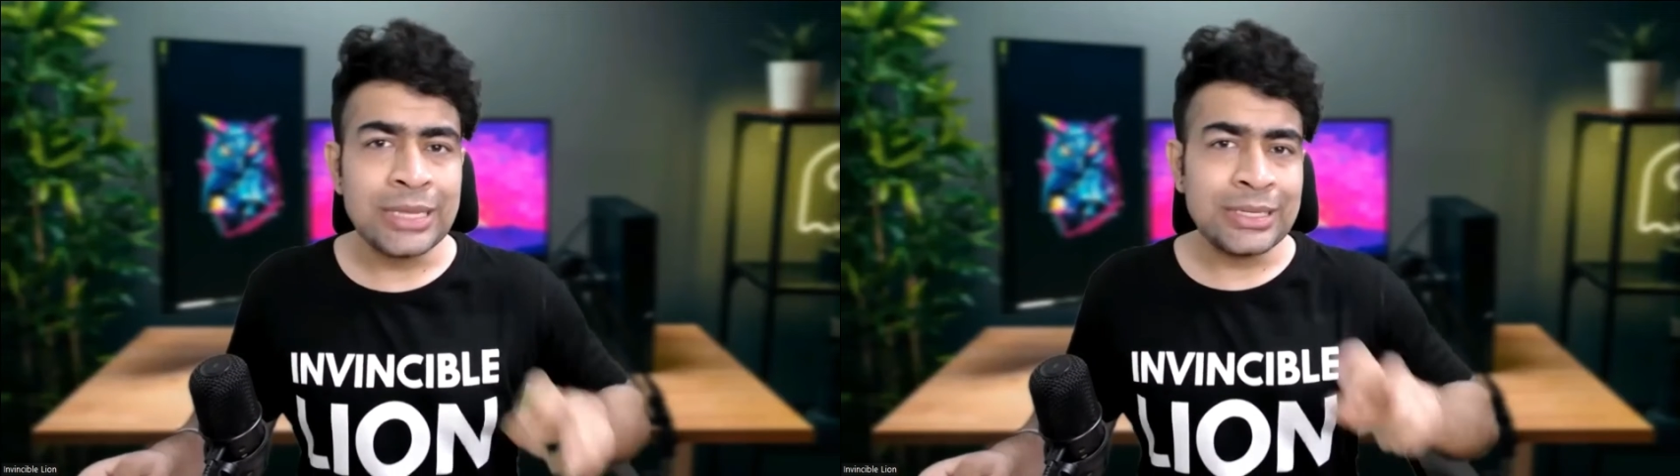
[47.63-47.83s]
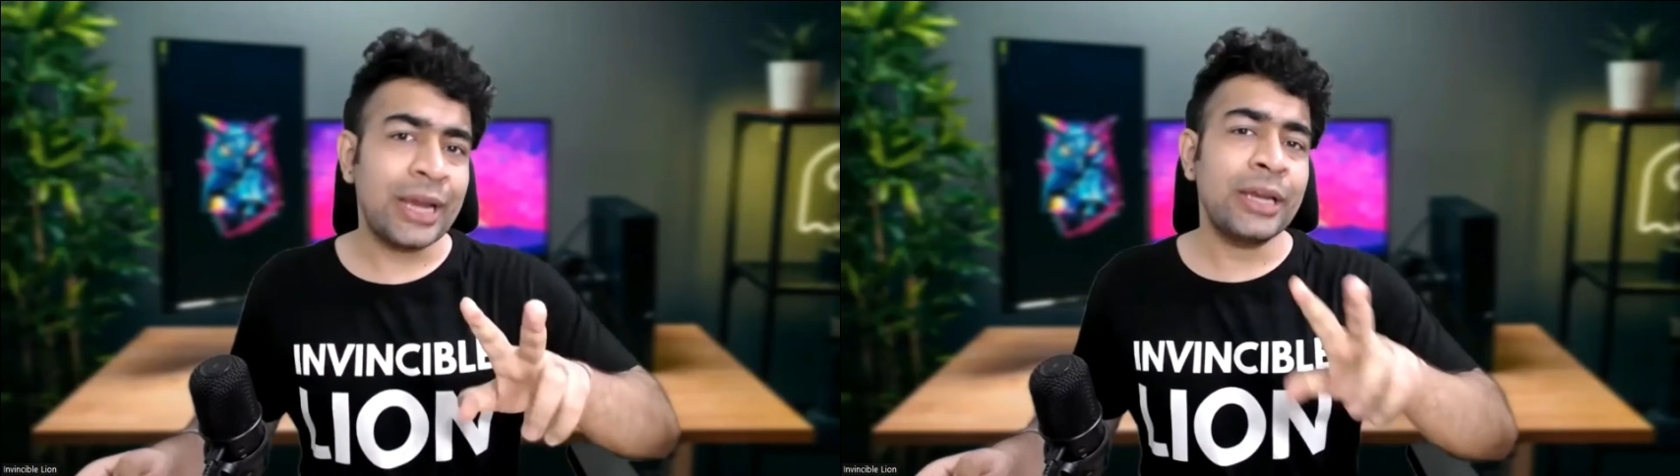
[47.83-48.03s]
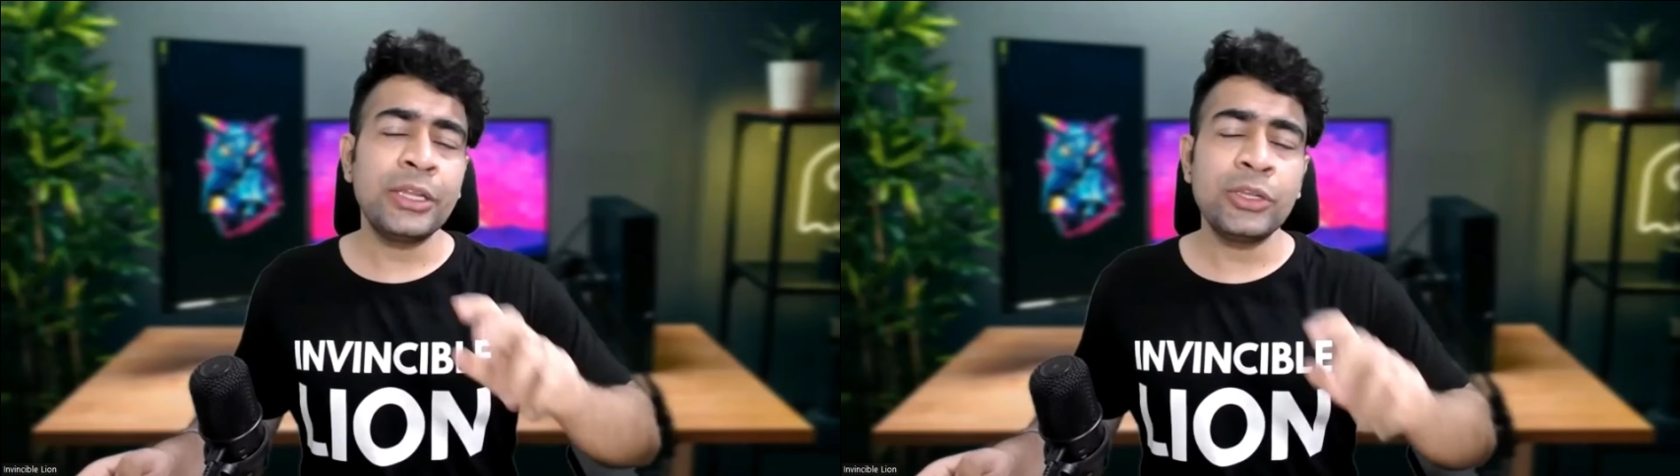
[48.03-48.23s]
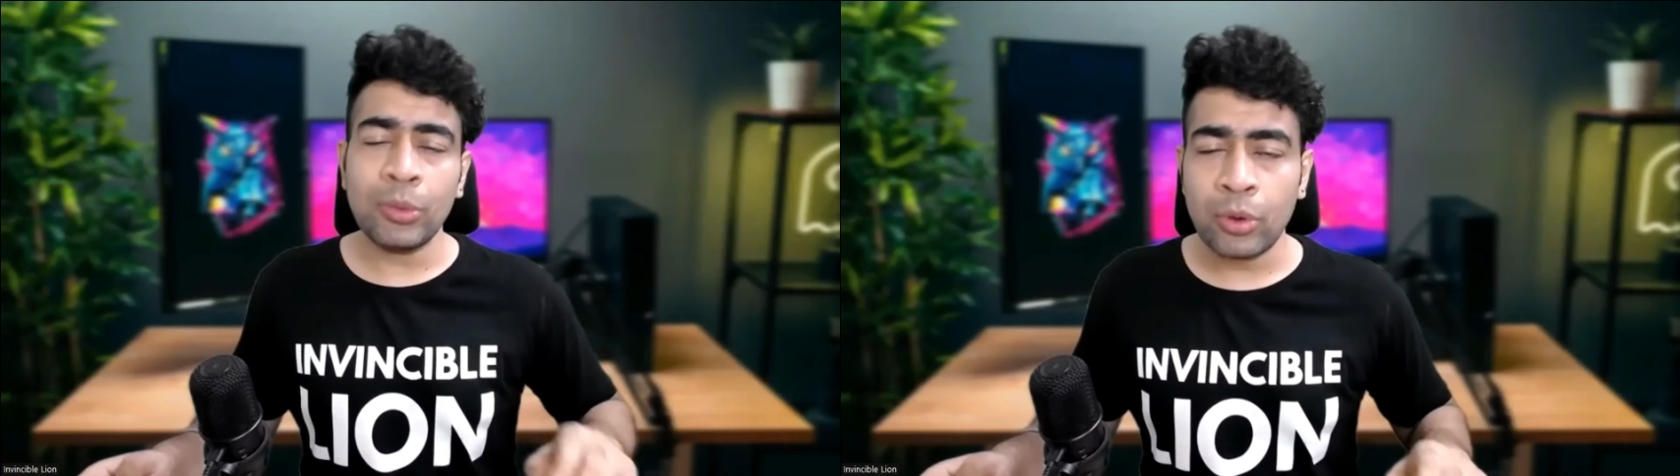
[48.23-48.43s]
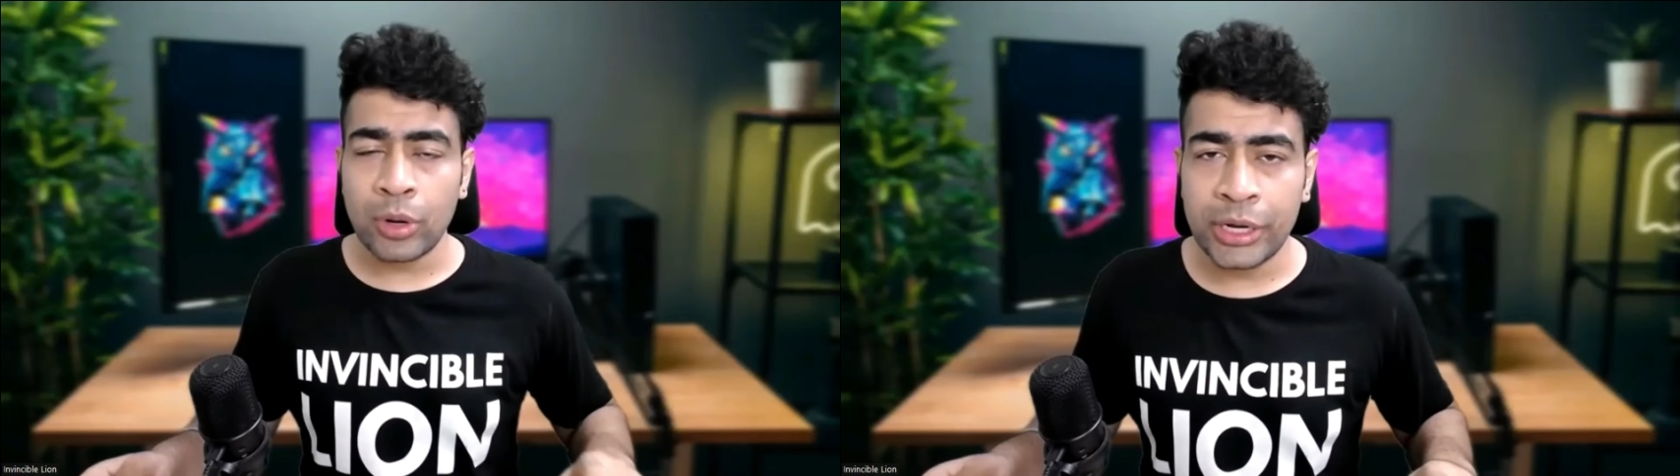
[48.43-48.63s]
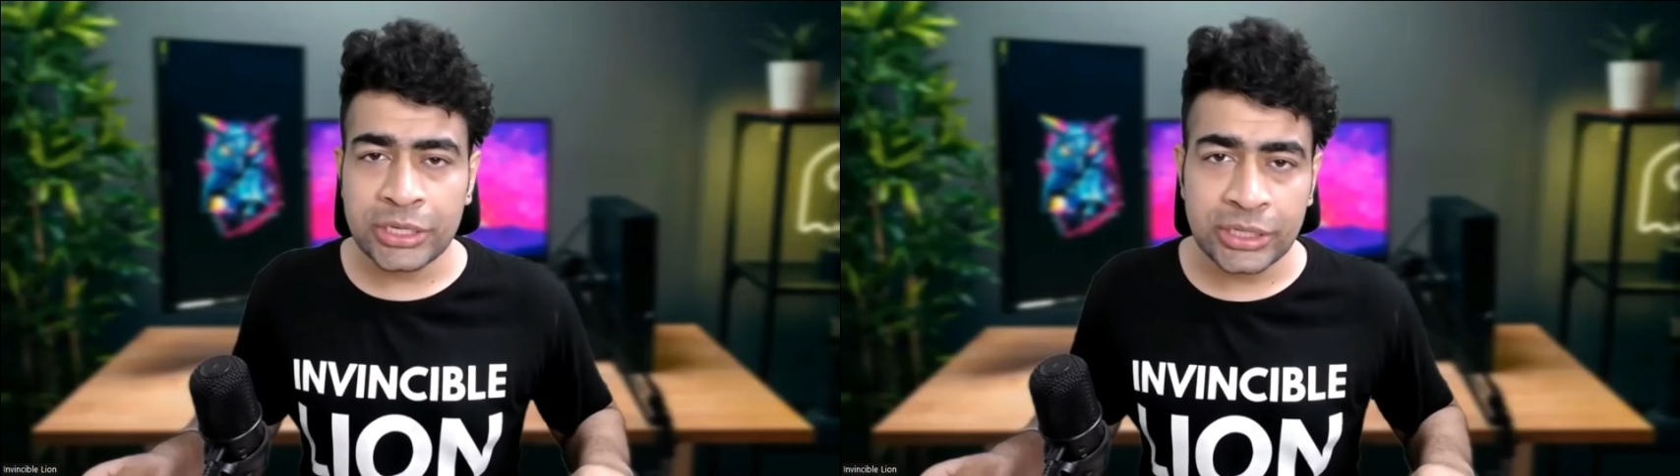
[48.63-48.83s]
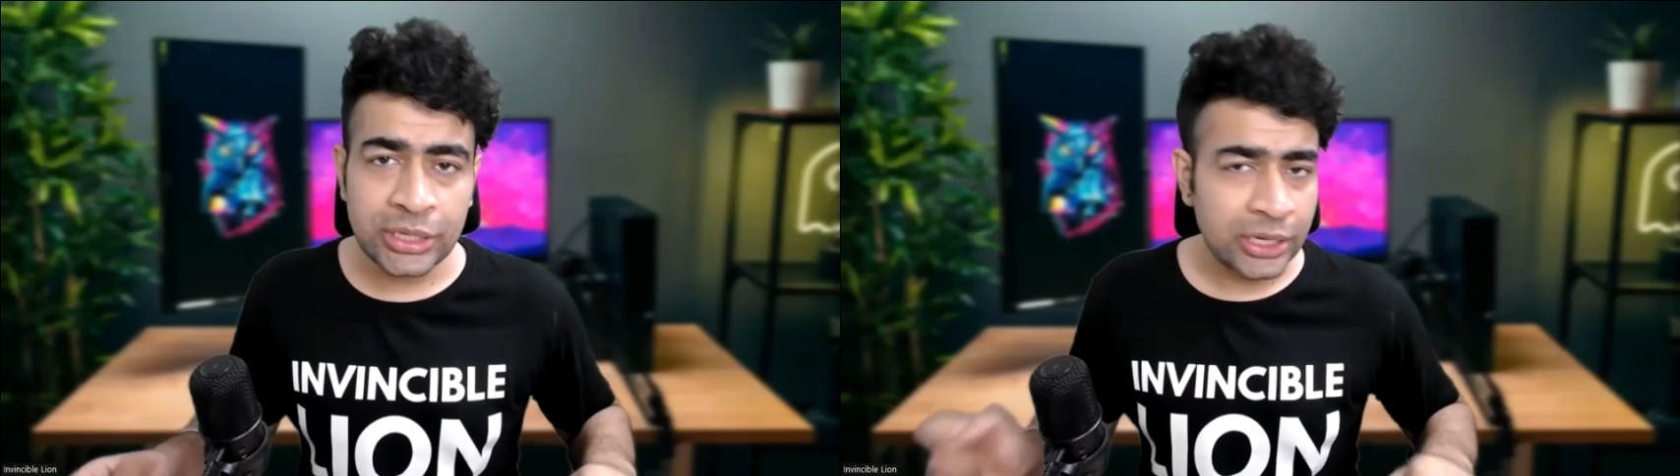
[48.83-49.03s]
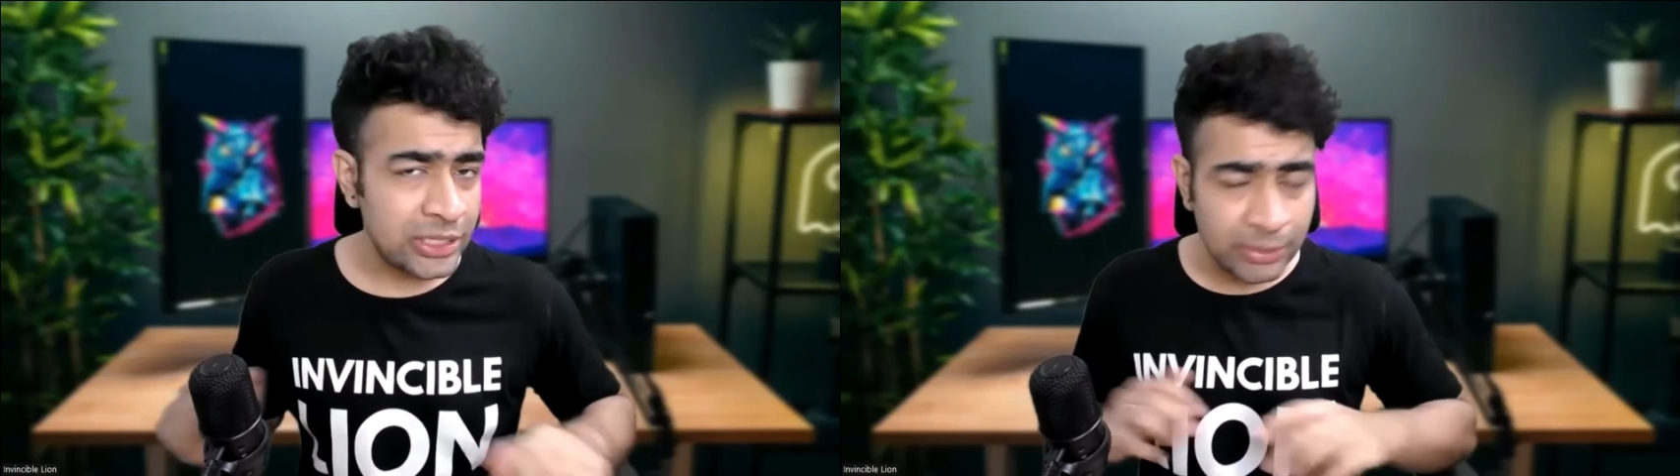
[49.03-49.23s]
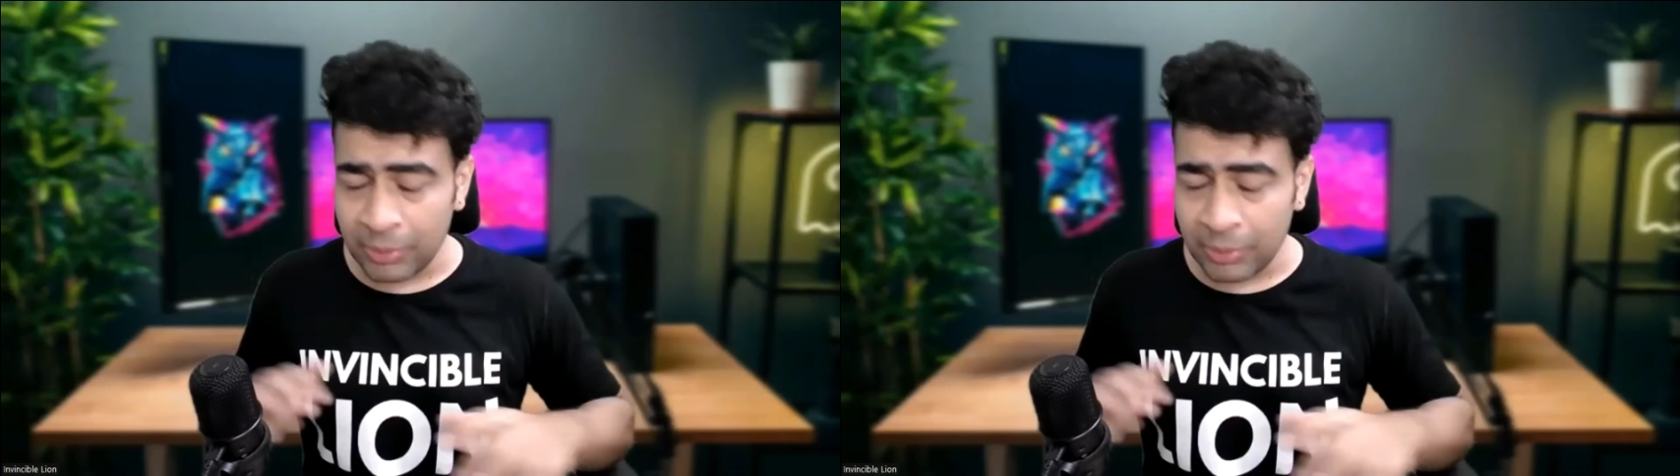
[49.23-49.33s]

सेकंड थिंग जो आपको करनी चाहिए किसी भी